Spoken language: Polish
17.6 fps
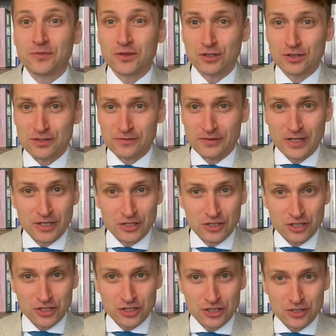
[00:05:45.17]
to
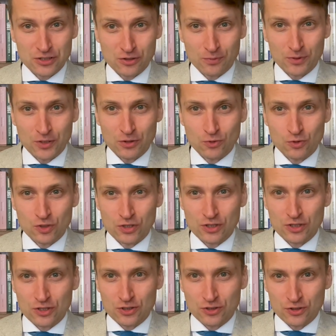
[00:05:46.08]
zwiększa się stopień
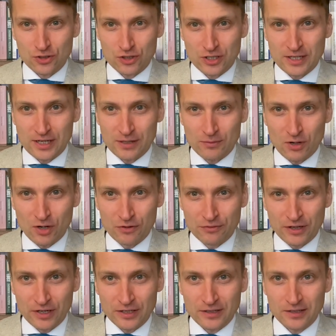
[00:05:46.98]
użyteczności
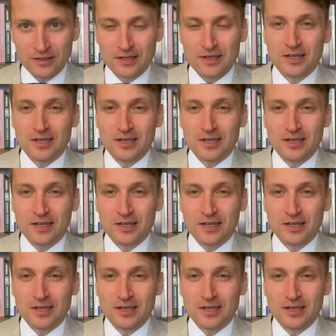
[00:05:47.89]
darmowej.